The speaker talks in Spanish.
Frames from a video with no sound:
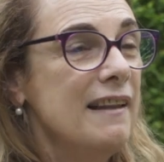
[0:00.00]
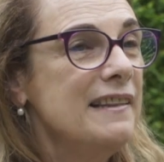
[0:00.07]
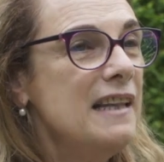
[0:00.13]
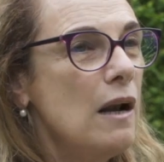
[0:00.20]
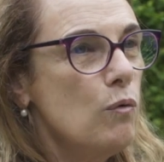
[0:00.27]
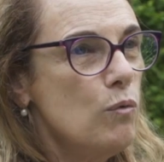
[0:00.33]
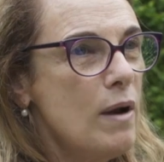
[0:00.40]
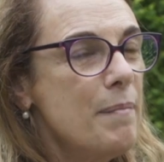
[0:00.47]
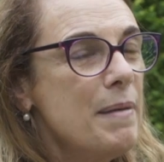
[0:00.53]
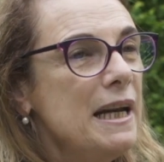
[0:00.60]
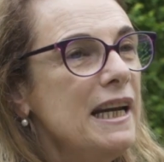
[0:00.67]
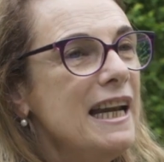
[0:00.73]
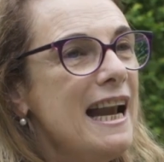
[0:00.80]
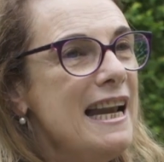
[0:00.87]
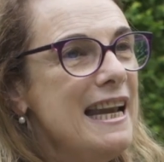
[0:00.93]
de alguna
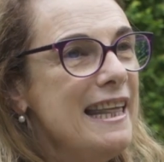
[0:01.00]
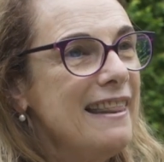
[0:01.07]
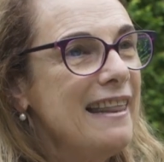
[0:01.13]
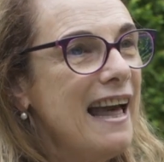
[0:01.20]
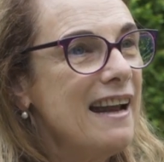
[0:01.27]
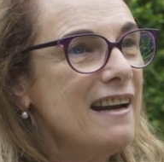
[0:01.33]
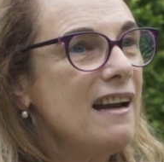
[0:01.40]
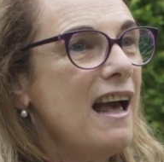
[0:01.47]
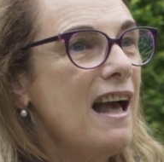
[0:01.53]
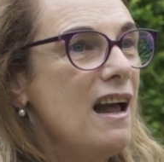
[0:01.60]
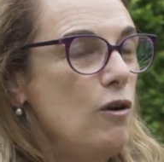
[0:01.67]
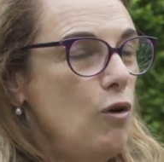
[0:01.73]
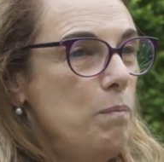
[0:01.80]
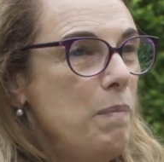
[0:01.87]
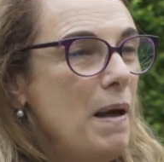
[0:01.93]
manera le dan
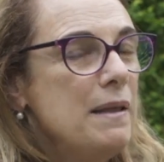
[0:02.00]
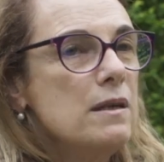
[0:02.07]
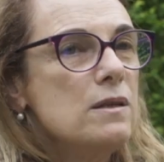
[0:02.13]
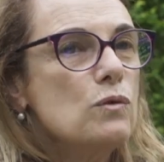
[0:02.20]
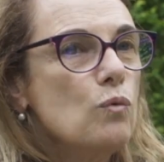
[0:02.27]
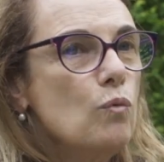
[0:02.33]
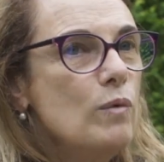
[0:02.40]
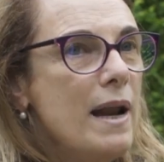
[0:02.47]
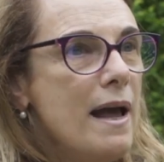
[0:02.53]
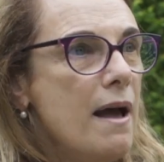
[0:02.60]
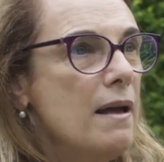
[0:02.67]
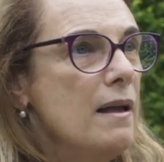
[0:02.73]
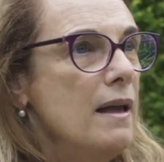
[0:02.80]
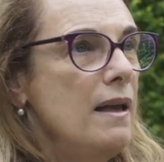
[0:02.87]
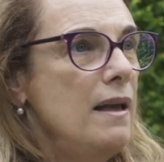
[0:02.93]
a los padres
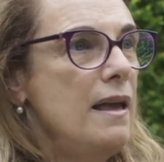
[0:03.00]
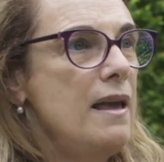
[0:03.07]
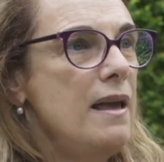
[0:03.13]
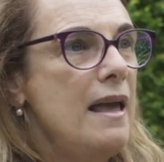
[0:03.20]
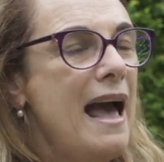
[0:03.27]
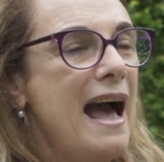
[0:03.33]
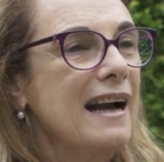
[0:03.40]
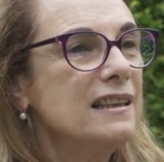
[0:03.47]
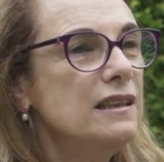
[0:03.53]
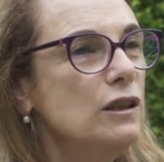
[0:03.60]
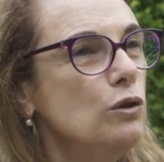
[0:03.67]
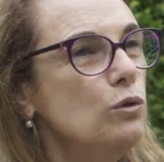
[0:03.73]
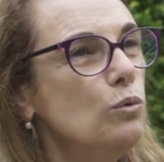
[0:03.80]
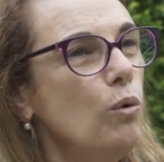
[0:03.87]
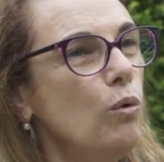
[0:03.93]
una eh,
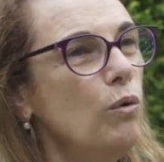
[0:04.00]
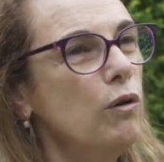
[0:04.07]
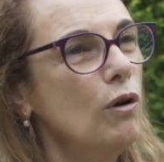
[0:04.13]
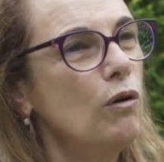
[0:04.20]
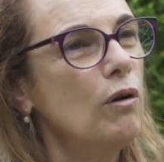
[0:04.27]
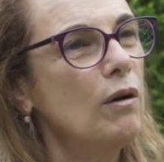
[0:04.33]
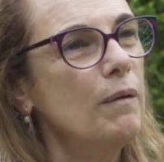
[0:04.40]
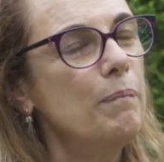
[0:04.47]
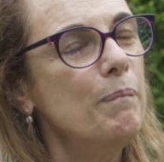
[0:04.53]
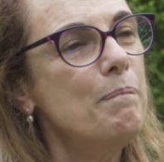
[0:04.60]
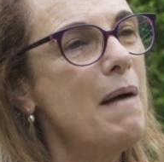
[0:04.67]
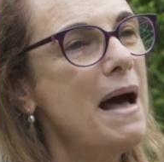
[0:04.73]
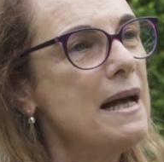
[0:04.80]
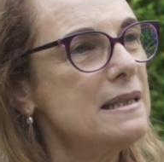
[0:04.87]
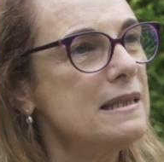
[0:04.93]
actitud
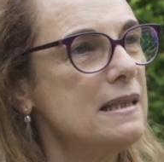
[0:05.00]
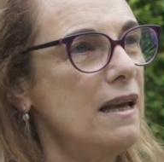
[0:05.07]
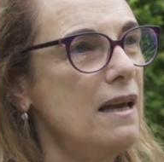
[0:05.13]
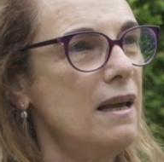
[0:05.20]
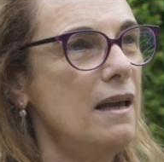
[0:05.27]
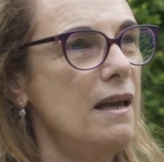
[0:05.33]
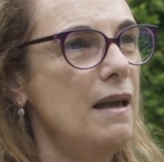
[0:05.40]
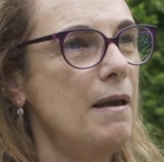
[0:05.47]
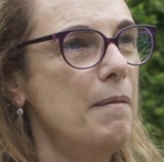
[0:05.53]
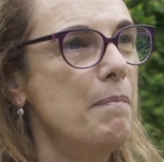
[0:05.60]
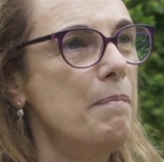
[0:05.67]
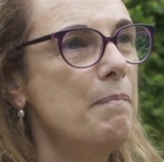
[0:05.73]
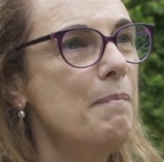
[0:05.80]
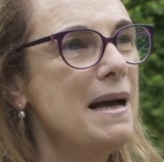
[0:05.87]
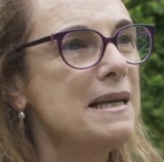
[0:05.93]
más, eh,
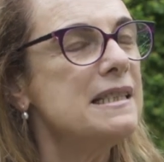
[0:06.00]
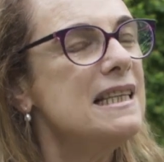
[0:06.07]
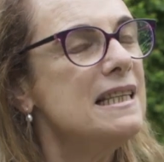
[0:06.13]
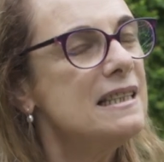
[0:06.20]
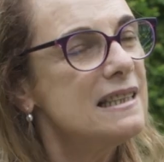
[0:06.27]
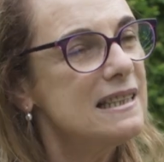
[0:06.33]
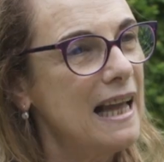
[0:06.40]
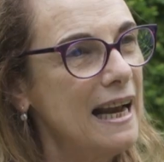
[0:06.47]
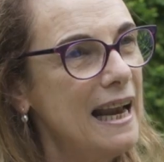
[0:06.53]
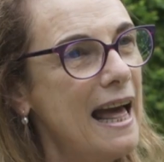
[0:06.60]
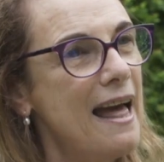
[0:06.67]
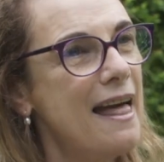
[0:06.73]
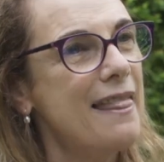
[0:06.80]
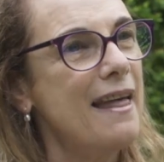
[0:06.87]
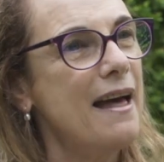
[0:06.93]
más
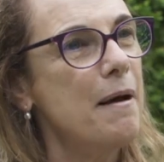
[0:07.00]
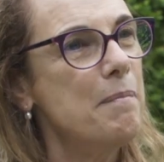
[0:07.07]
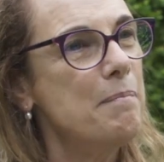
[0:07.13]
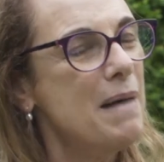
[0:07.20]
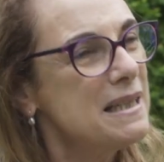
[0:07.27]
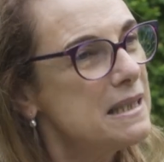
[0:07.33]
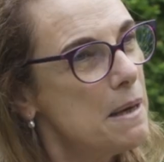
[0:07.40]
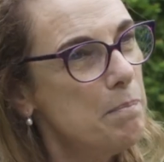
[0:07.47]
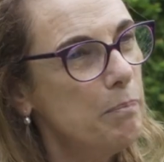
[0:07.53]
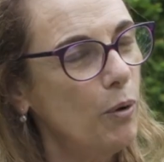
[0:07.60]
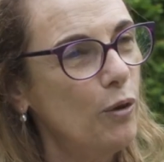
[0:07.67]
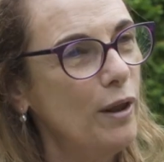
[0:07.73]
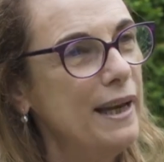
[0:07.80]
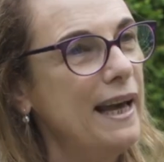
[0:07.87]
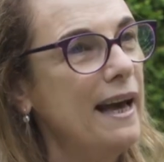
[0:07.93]
instalada, más
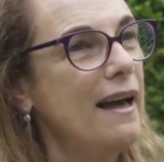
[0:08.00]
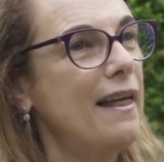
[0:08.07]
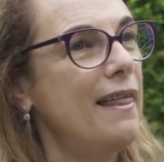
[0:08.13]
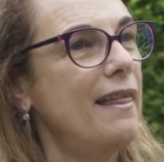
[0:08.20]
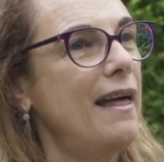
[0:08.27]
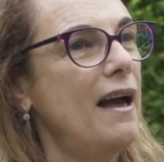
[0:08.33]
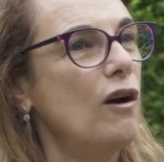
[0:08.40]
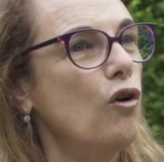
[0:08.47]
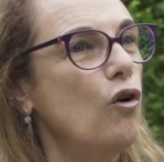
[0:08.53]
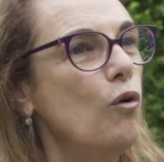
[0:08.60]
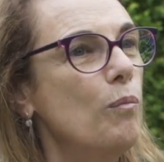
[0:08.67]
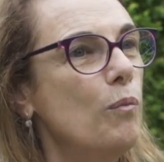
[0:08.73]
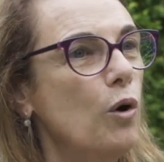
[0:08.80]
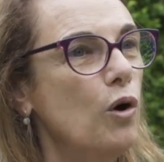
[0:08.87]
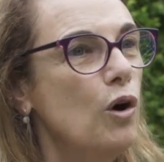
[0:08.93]
empoderada,
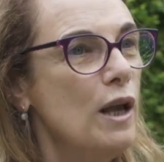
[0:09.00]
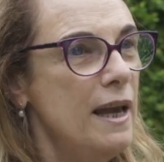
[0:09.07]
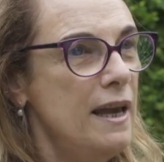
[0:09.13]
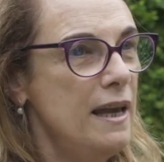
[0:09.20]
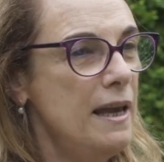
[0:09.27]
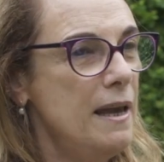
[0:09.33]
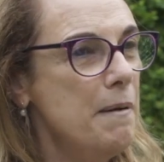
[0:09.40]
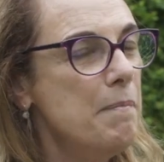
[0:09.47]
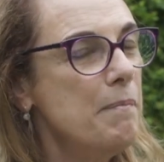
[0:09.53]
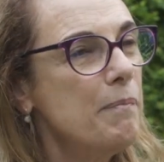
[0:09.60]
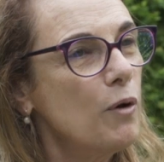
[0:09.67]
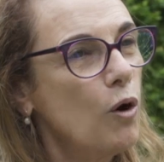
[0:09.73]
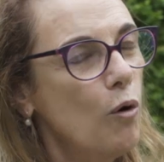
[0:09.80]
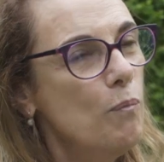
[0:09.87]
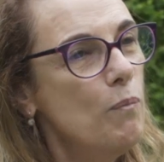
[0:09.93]
como, eh,
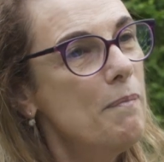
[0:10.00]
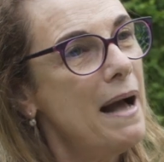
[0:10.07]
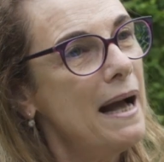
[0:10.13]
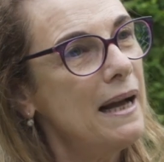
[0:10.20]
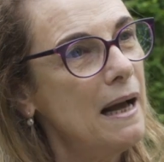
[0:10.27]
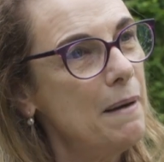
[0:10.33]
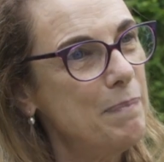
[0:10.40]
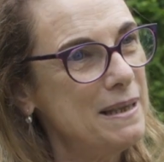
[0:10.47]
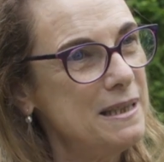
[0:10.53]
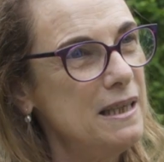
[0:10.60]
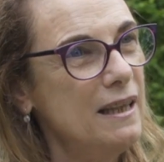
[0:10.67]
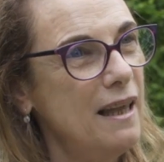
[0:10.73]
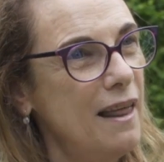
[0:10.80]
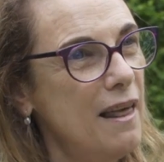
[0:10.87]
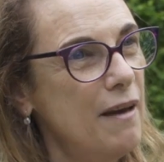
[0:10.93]
con más
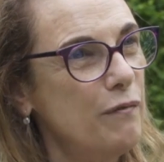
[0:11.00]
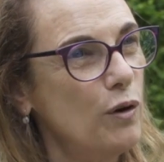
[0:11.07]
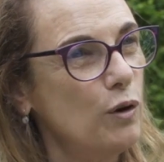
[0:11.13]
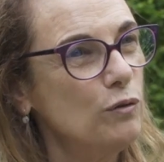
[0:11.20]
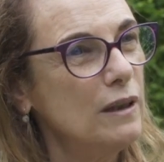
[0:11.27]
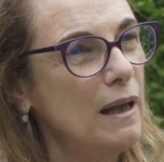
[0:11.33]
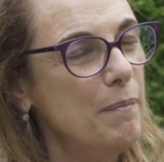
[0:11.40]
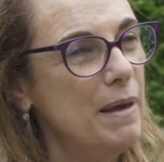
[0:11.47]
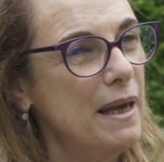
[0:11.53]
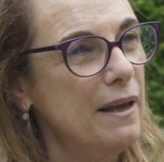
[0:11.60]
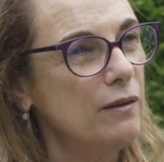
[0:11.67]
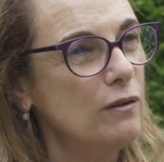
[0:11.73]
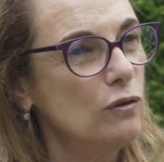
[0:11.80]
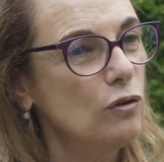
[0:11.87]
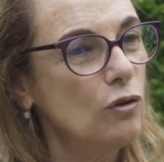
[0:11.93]
capacidad de
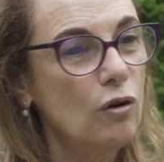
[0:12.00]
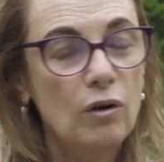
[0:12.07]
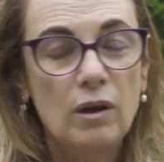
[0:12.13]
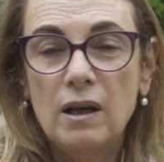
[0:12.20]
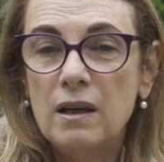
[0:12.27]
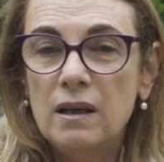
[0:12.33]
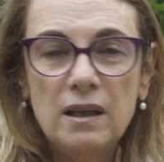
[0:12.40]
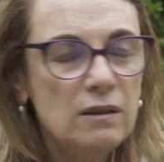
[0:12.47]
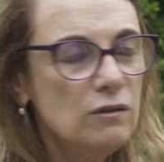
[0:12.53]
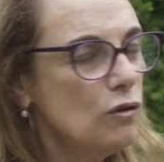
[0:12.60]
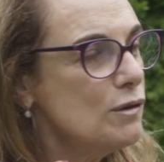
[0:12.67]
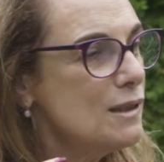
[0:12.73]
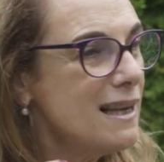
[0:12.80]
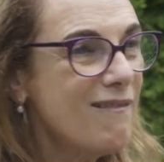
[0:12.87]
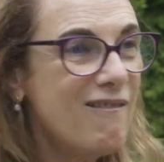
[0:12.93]
afrontamiento. Y
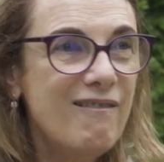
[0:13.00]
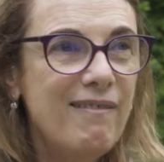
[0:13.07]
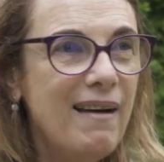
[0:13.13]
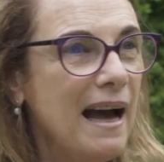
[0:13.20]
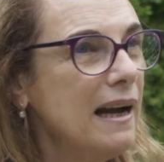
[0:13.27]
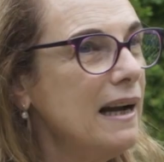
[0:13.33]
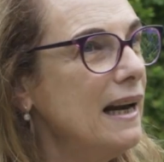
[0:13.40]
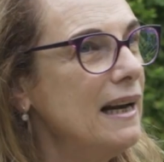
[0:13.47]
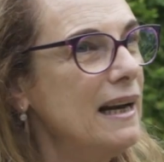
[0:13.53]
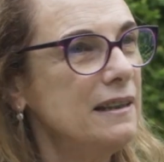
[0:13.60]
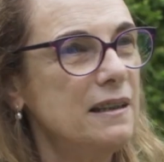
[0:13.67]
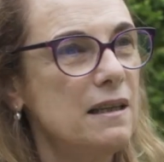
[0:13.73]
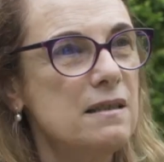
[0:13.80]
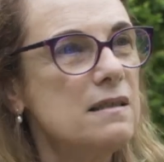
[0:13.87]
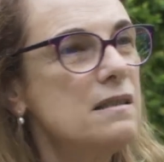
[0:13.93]
entonces baja la
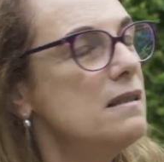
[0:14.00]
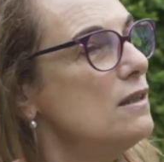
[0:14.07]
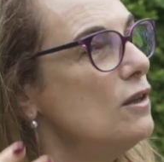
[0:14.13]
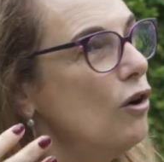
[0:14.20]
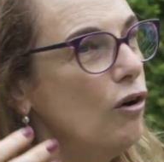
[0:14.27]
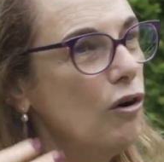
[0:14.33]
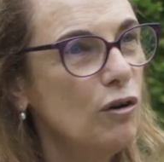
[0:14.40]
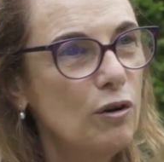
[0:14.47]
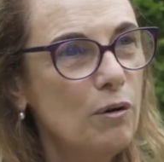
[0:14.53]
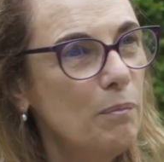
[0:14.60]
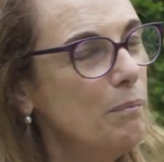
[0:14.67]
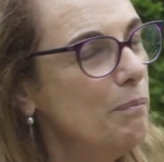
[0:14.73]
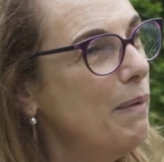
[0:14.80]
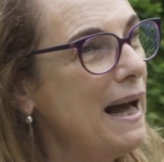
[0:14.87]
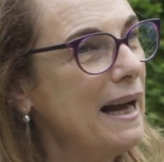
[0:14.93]

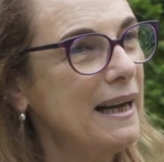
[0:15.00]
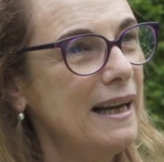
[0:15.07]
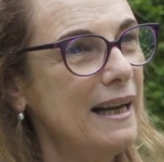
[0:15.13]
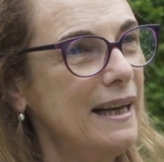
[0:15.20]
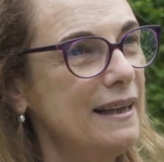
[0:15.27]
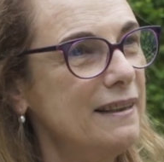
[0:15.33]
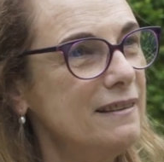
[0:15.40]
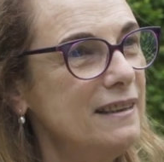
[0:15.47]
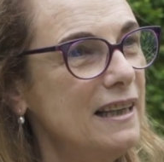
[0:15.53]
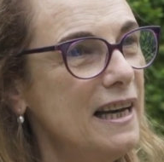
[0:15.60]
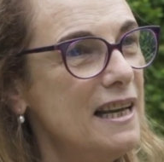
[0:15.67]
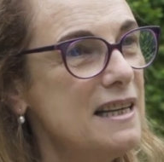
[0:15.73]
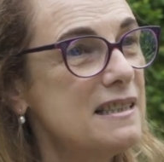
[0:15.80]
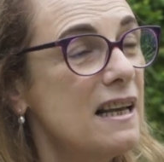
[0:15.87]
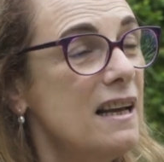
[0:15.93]
tensión, baja el
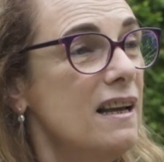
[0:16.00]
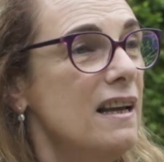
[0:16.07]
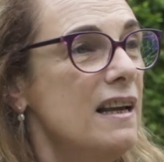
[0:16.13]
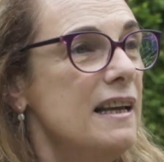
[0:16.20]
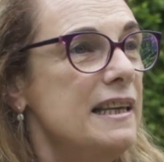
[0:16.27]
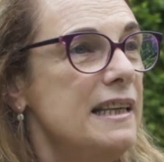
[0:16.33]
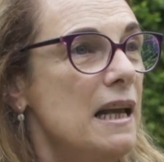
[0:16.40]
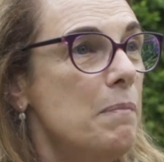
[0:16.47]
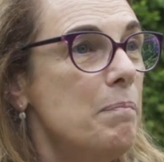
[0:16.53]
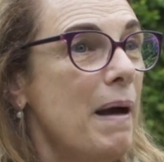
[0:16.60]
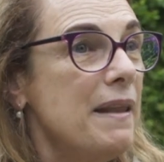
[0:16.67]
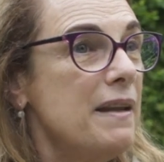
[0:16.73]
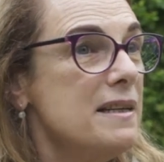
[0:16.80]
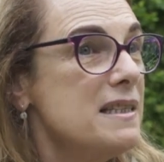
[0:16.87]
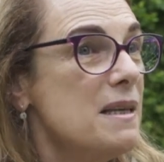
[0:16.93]
estrés, y el
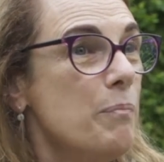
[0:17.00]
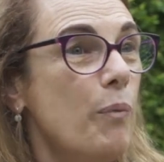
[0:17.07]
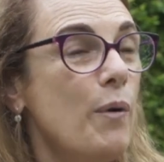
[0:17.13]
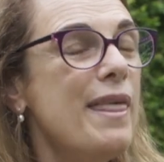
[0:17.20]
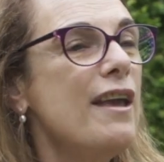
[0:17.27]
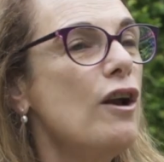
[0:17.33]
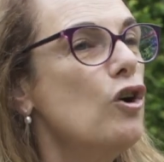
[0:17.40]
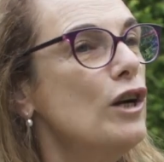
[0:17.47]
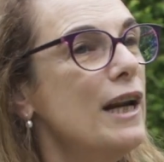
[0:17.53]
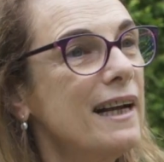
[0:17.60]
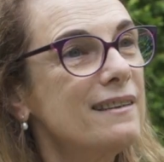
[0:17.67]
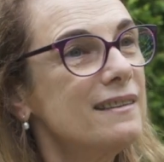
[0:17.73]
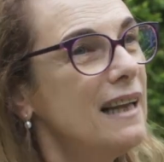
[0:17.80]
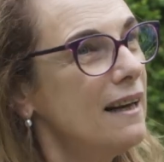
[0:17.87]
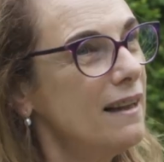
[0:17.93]
padre se puede
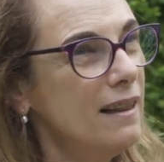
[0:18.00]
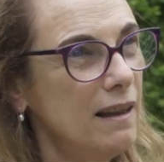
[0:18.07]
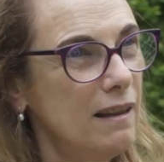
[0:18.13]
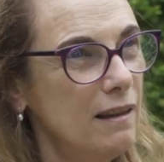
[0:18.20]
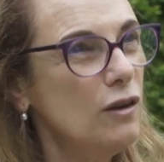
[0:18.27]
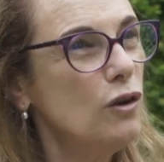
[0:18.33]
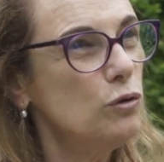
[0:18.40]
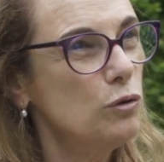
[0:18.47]
conectar desde